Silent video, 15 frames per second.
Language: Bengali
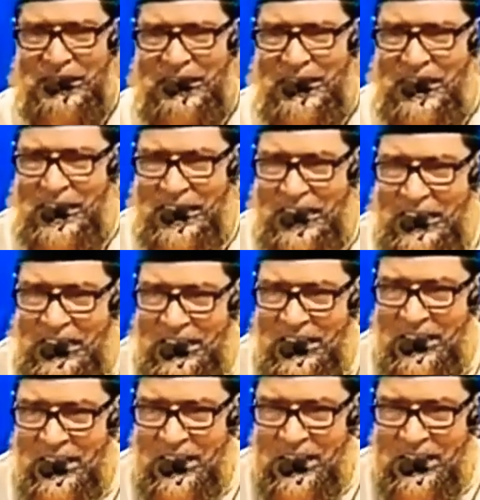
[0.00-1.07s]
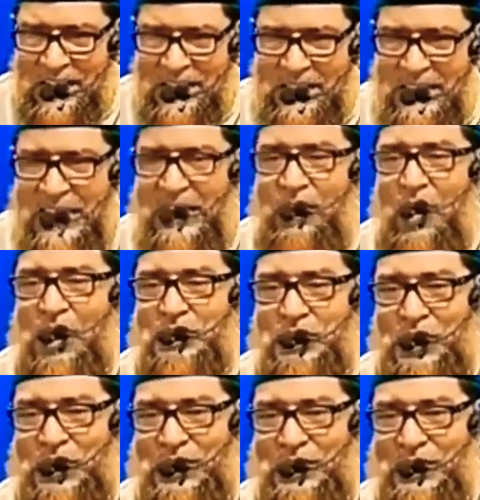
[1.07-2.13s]
তিনি কে তিনি
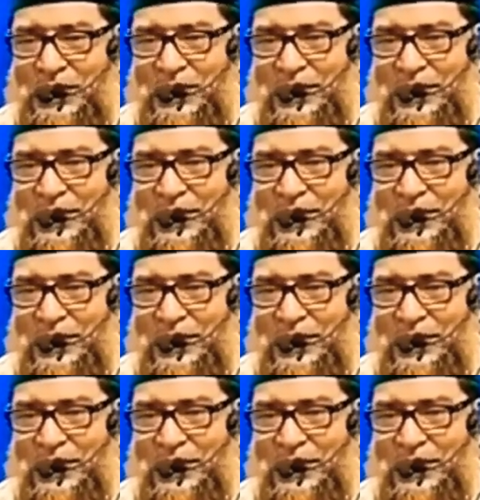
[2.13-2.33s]
কয়জন